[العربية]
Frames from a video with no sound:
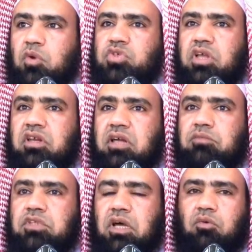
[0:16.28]
لو
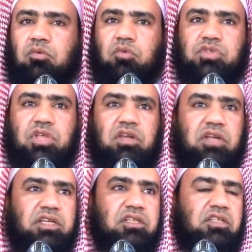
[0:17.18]
سلمت
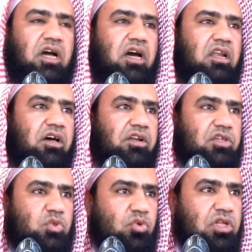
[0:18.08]
وصليت على
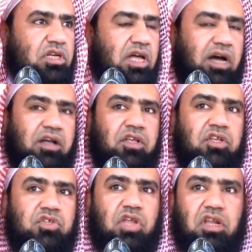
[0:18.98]
رسول الله
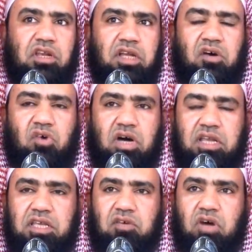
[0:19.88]
صلى الله
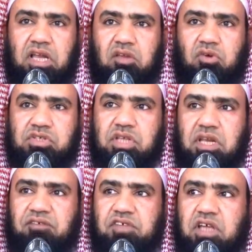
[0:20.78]
عليه وآله
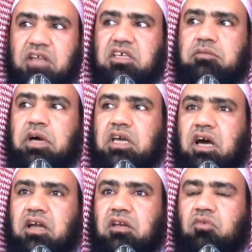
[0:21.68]
وسلم في أي
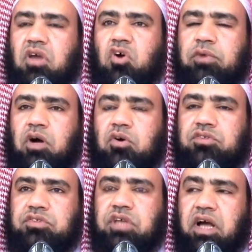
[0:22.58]
مكان ولو
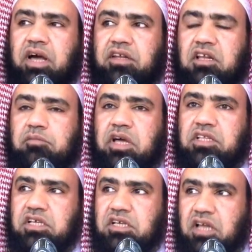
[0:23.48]
بعدت عن
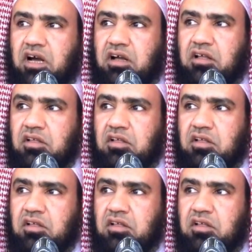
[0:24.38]
المدينة